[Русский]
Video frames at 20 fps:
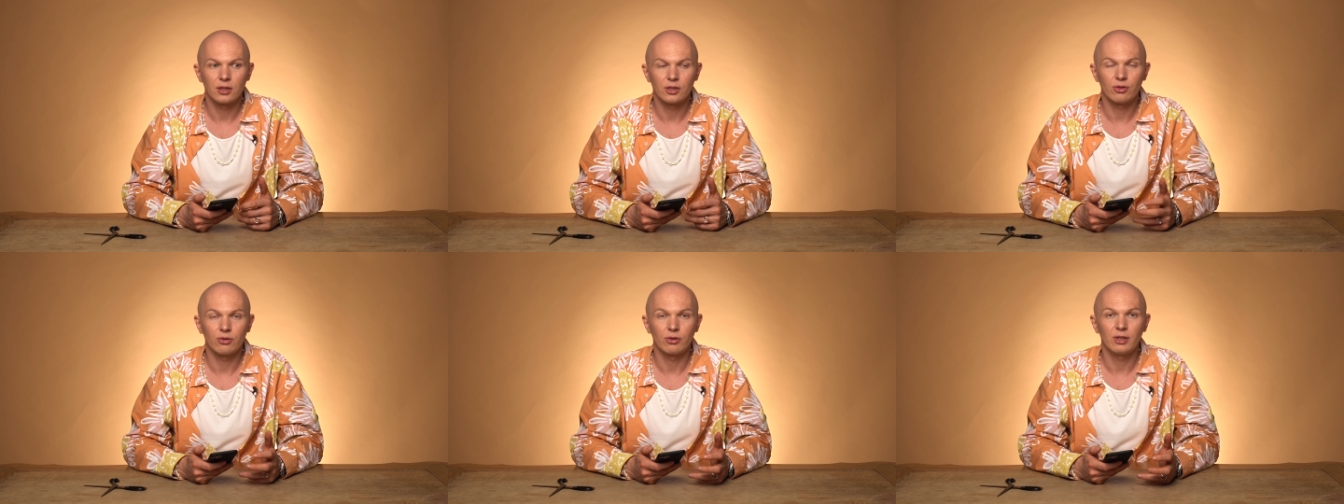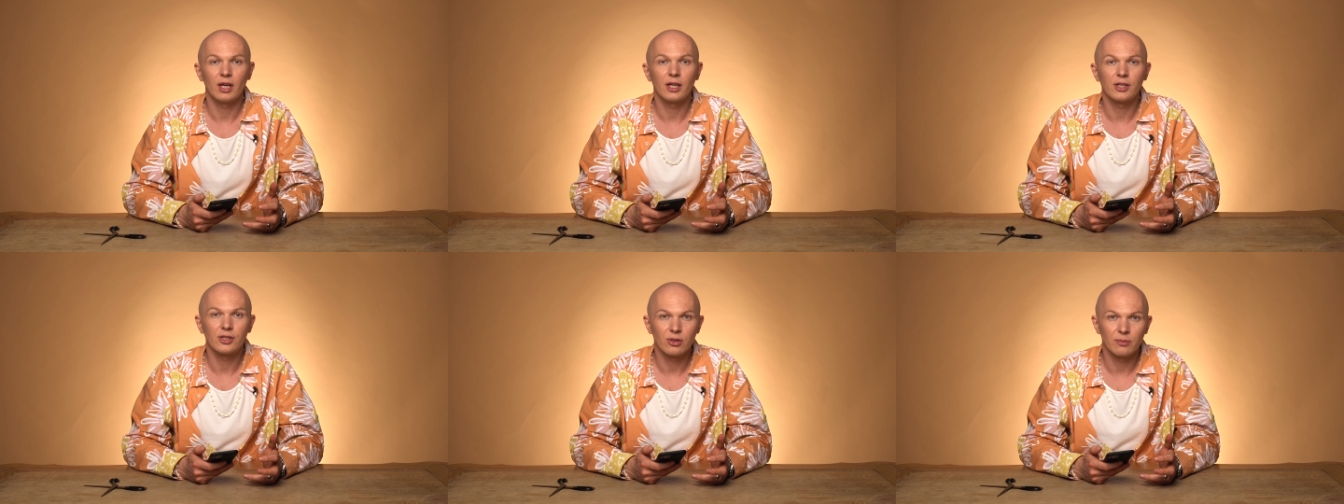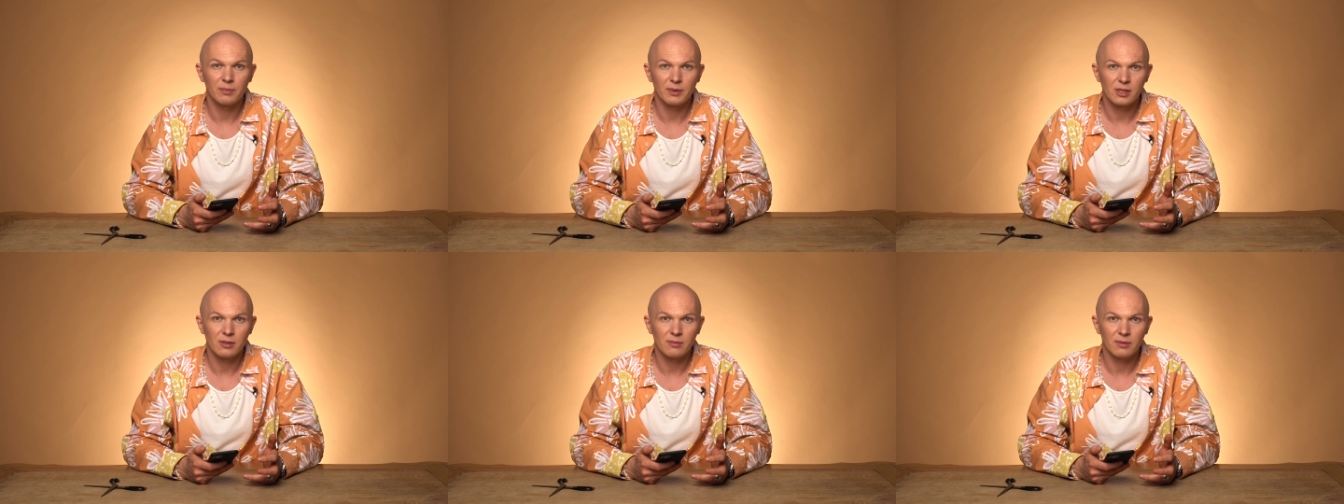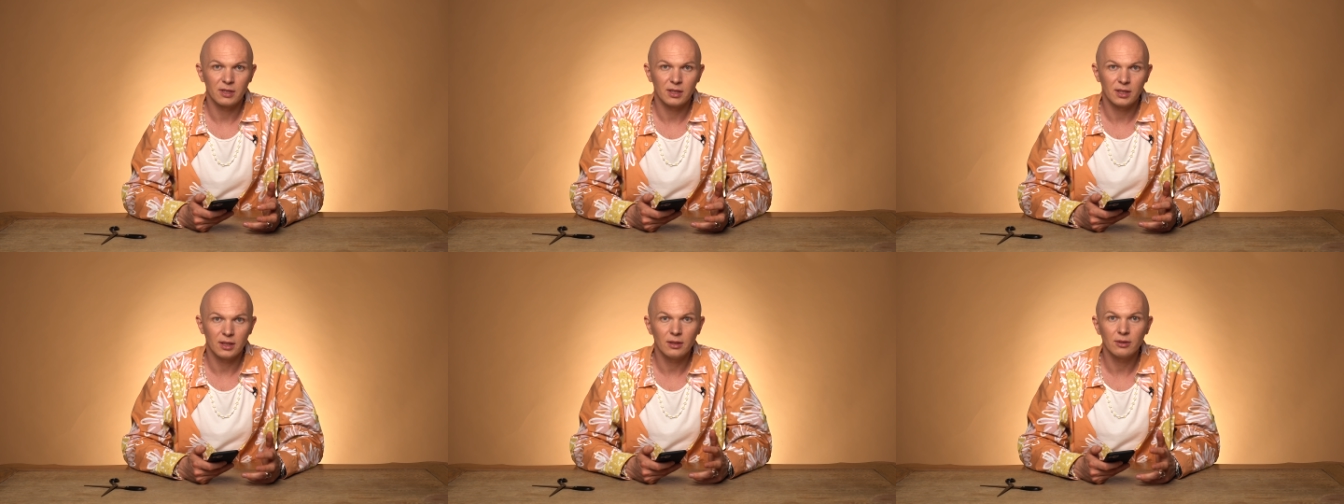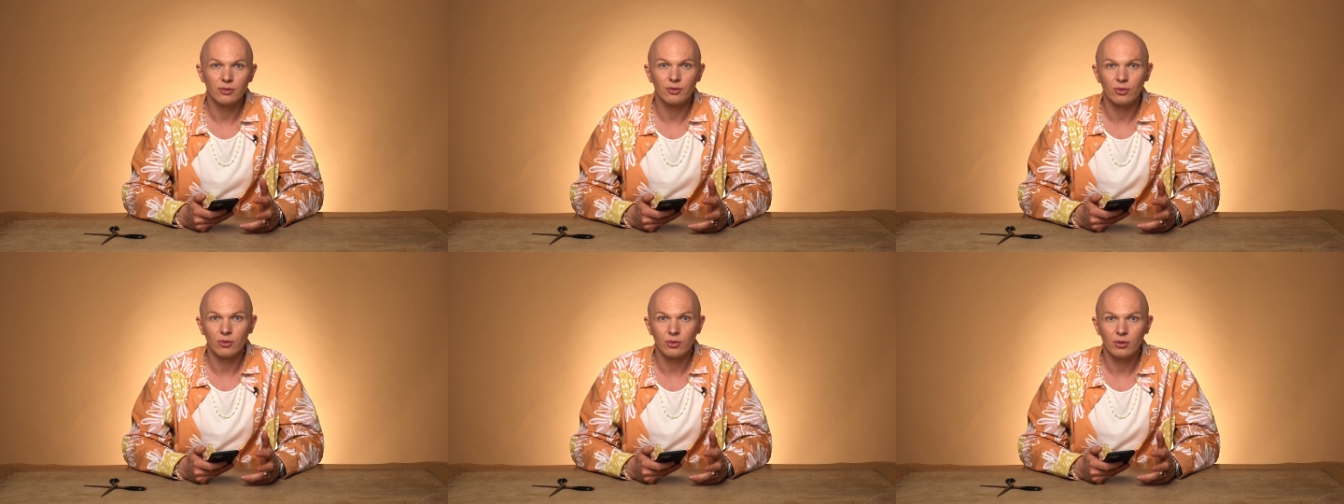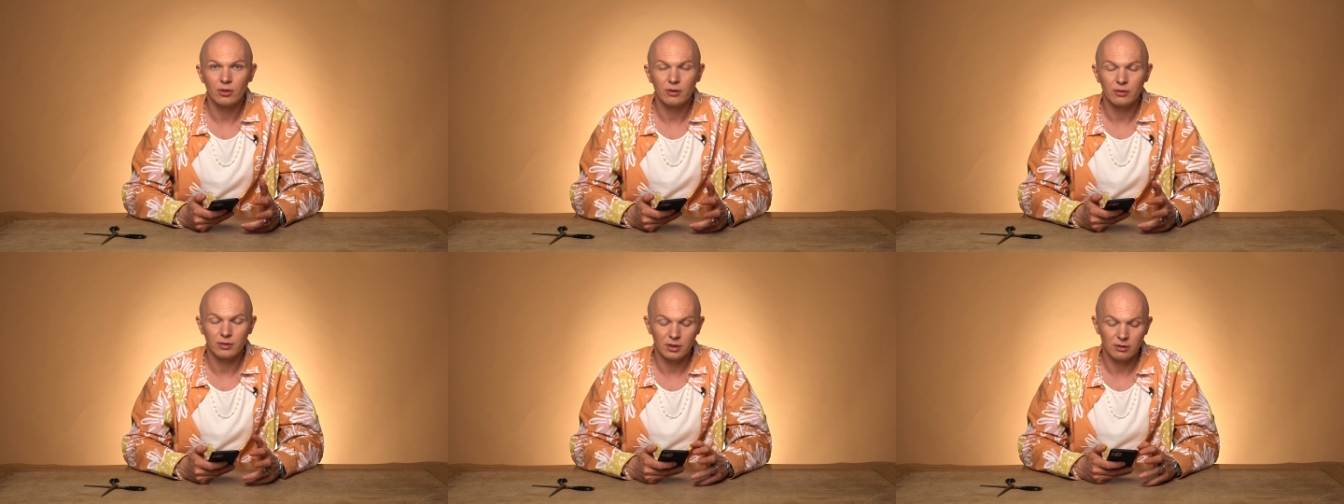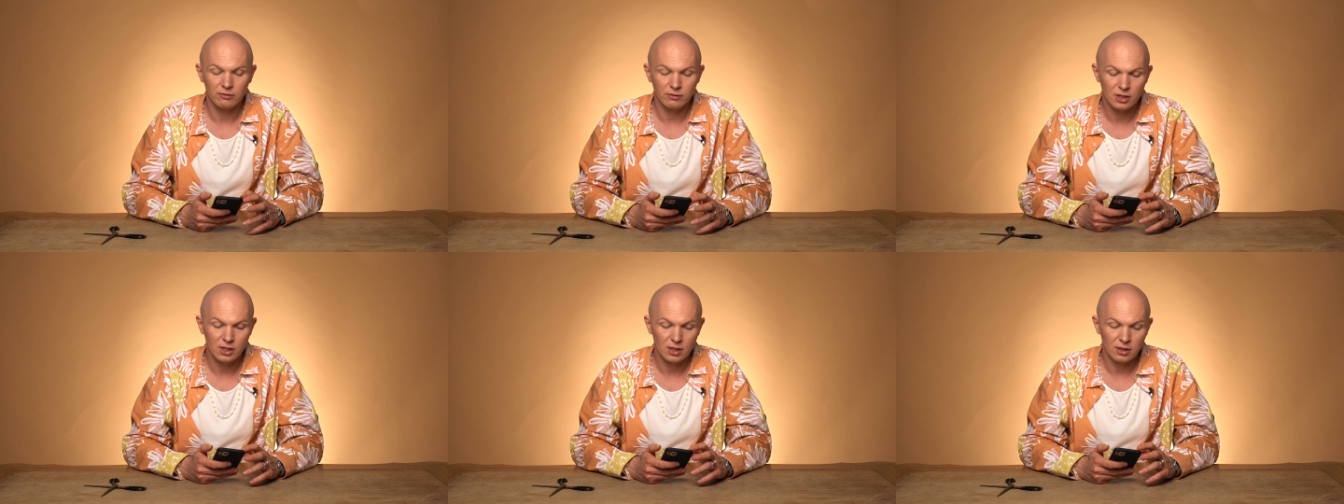что я еще присмотрел, но оно не
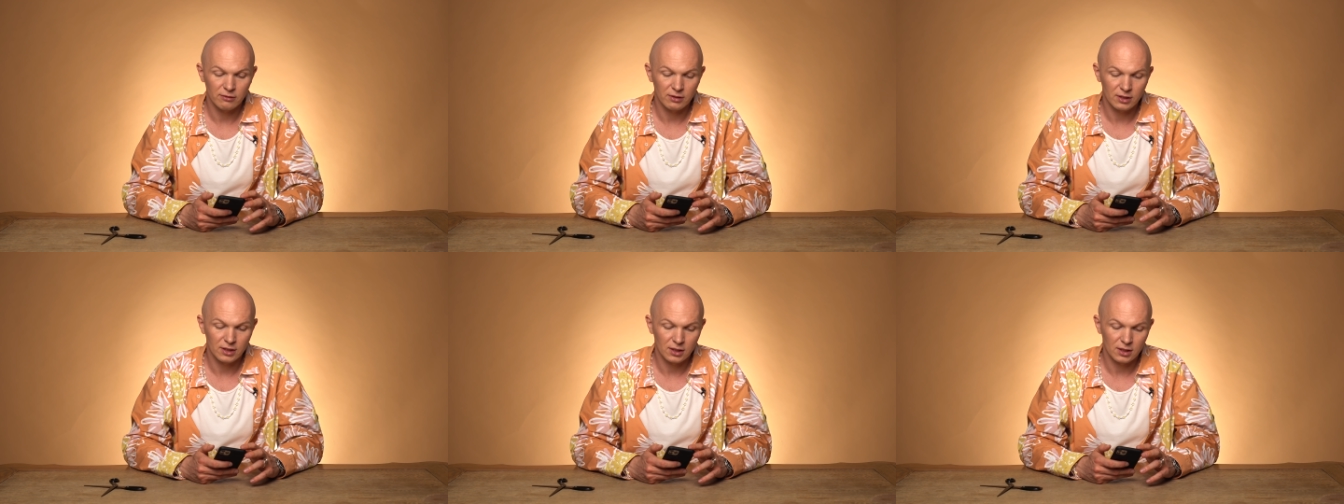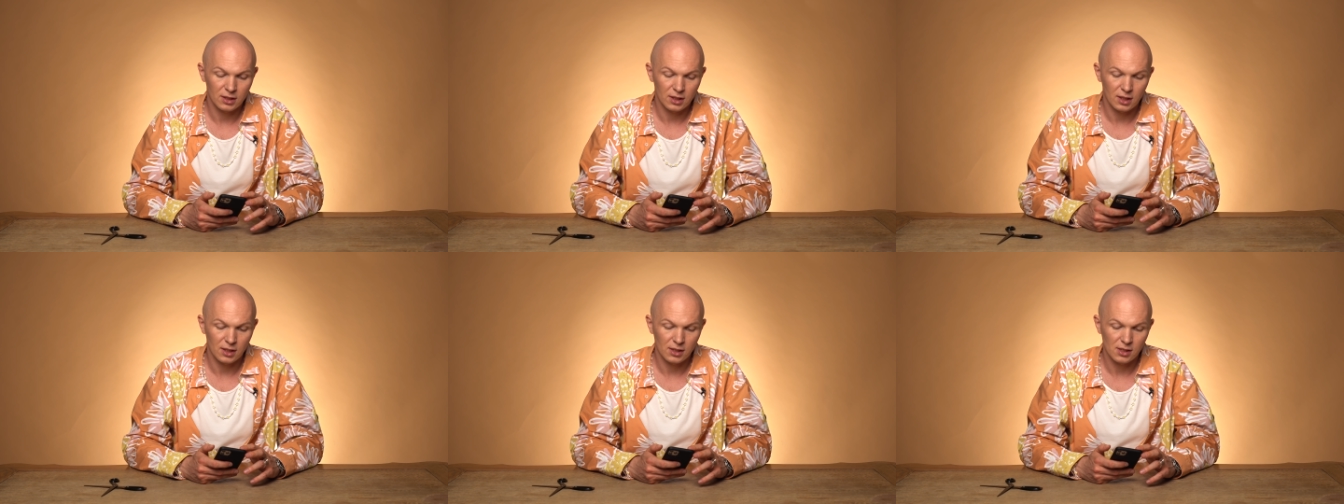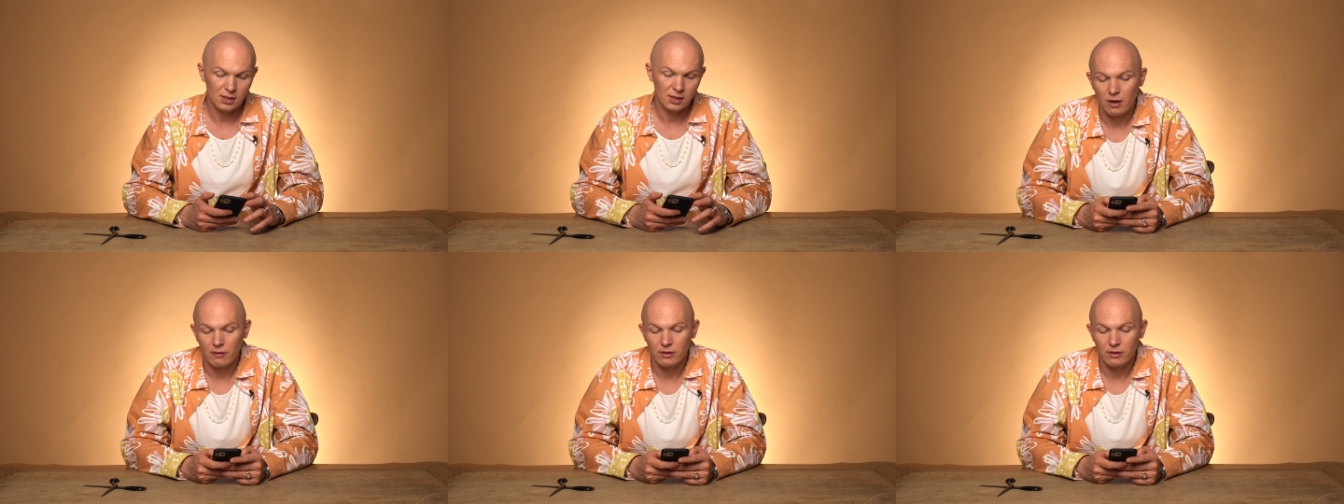вышло в этот раз.